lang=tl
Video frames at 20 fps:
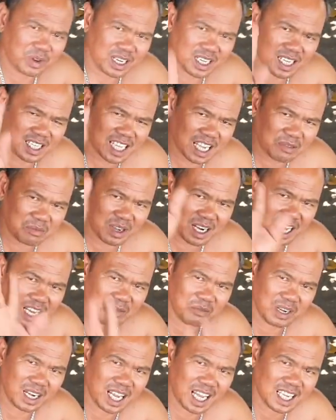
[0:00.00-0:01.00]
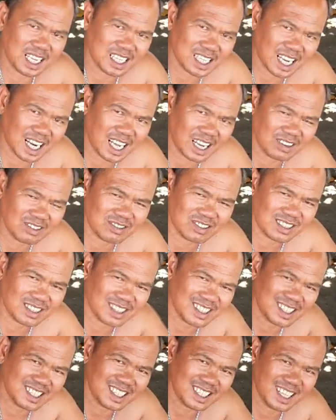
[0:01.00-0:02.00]
pagsasama namin lagi sa Laos.
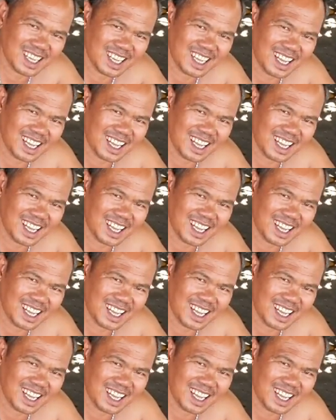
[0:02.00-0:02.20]
Yes.